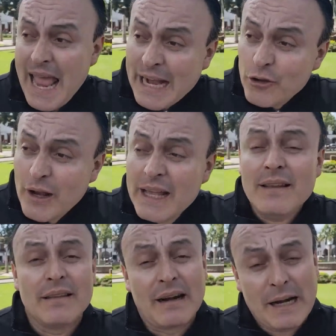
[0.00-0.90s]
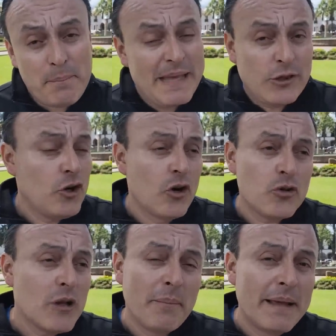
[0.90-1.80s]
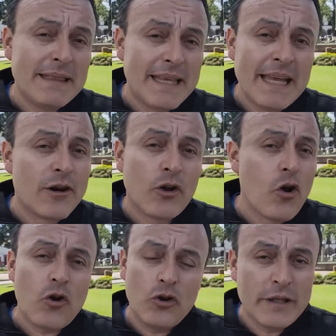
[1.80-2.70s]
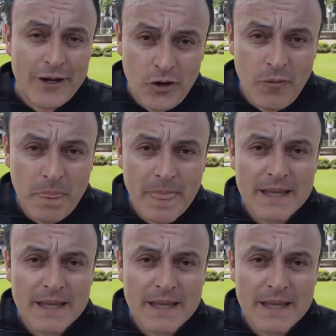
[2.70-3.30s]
Erdogan, repito, no solamente no lo condenó,